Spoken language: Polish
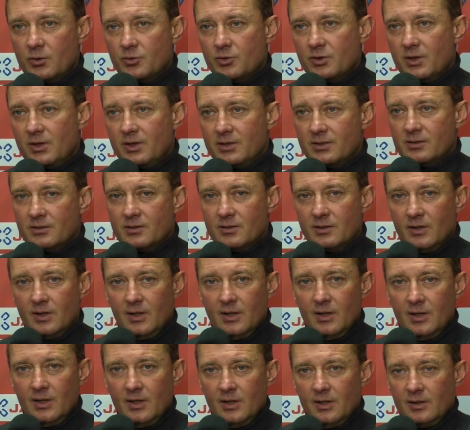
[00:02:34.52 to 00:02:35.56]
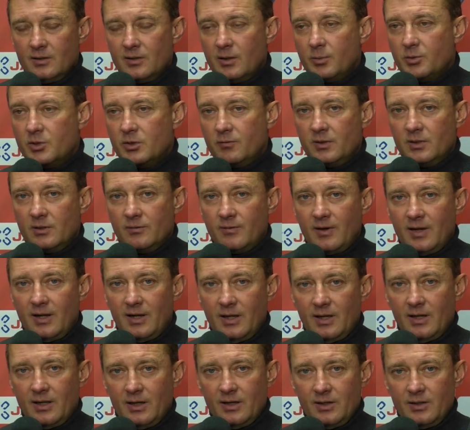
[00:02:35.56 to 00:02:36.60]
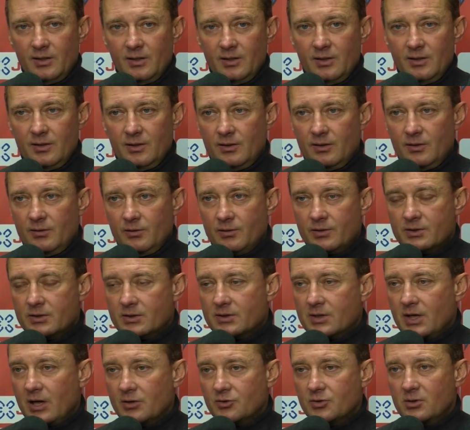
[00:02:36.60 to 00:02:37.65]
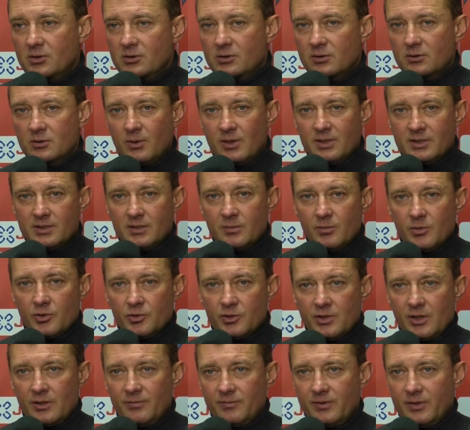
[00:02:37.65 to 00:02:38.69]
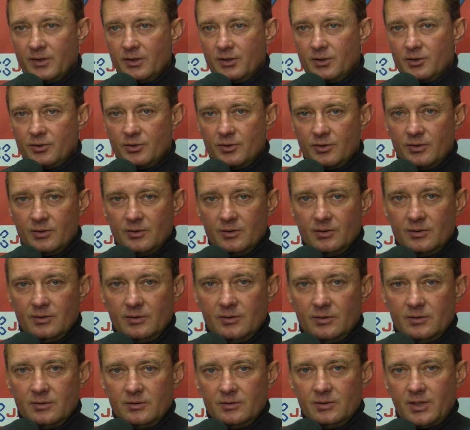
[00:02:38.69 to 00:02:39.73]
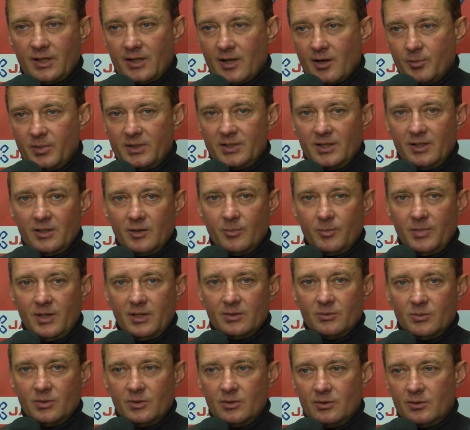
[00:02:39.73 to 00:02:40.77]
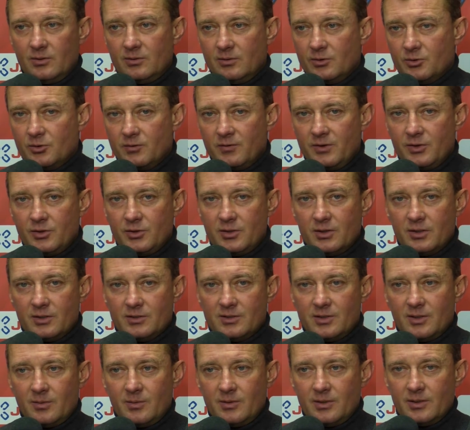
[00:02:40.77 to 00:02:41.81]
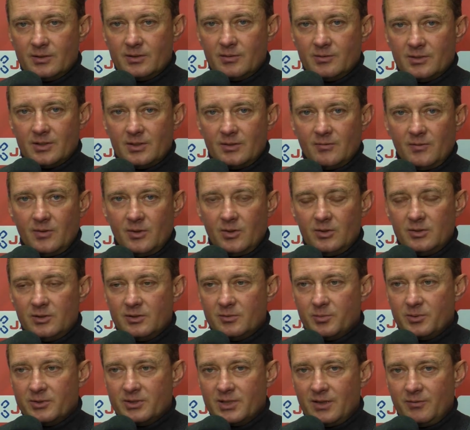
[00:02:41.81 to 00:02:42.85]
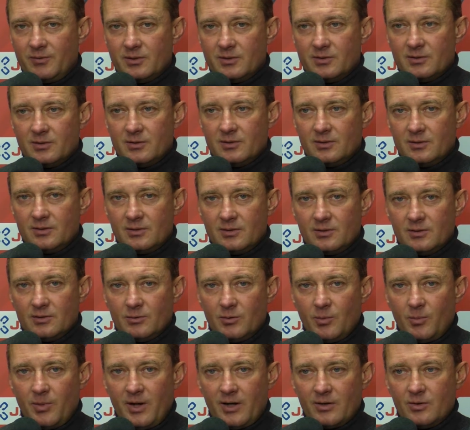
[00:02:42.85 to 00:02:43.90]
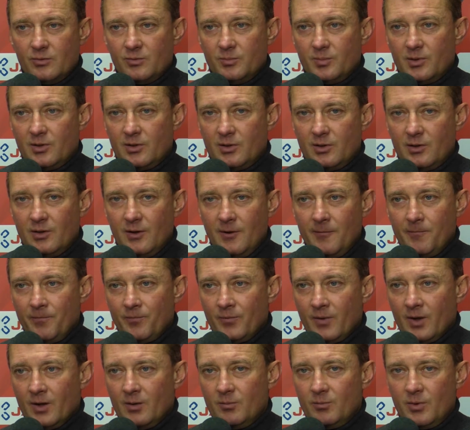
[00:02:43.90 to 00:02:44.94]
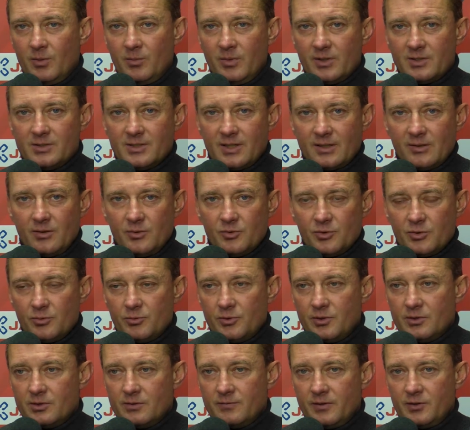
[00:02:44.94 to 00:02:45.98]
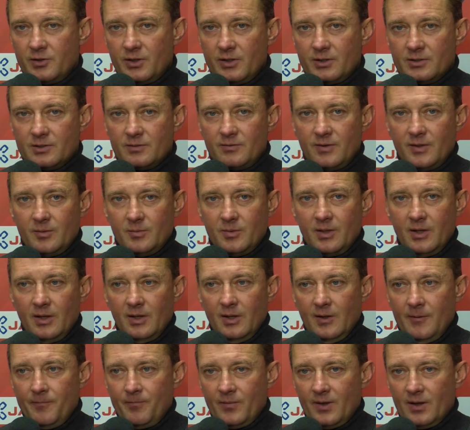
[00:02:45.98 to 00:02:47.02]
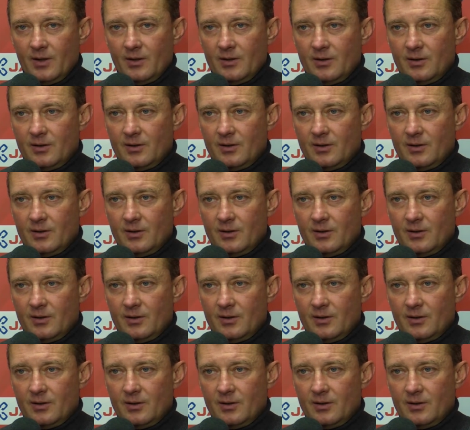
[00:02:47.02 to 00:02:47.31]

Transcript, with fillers: nożna jest nieprzewidywalna i z każdej sytuacji można wyjść. Y, tak jak pytanie padło, no oczywiście jestem, jestem zadowolony z postawy y, chłopaków, bo, bo mecz zakończył się zwycięstwem. Y,